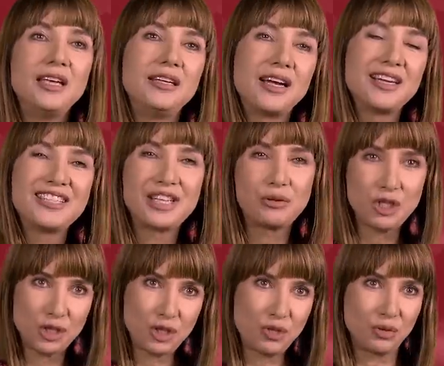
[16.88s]
I nagle stał
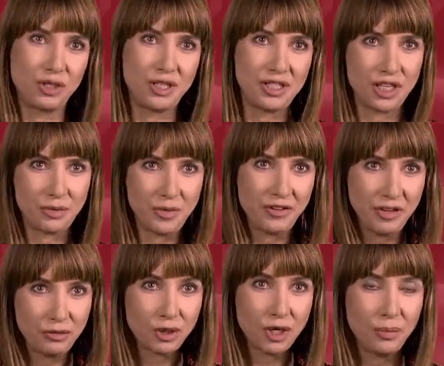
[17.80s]
się cud, jesteśmy w
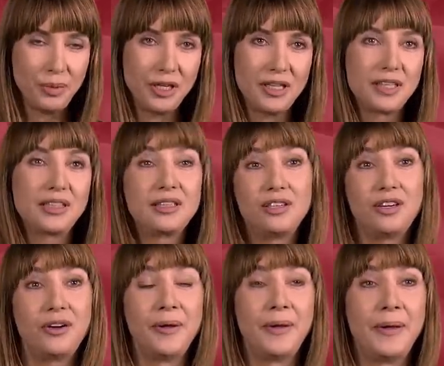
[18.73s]
Europie, dlatego